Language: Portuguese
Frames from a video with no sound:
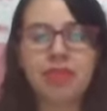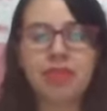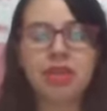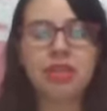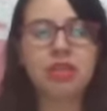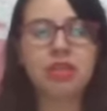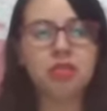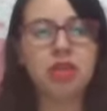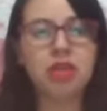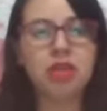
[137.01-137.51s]

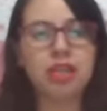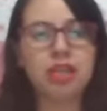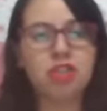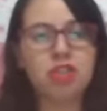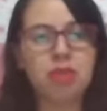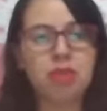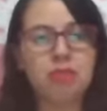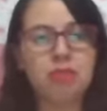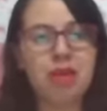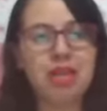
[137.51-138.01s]
Então é
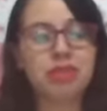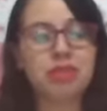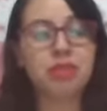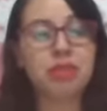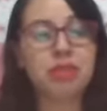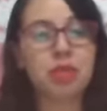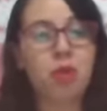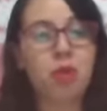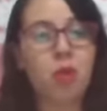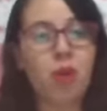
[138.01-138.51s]
chamado
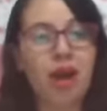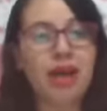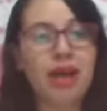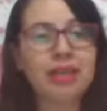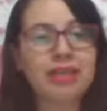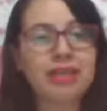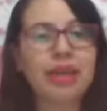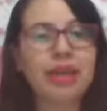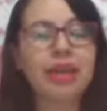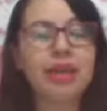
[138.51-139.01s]
de
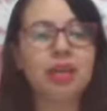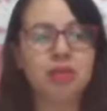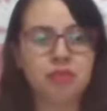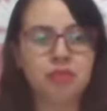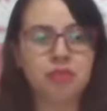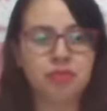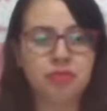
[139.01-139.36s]
quarteirão.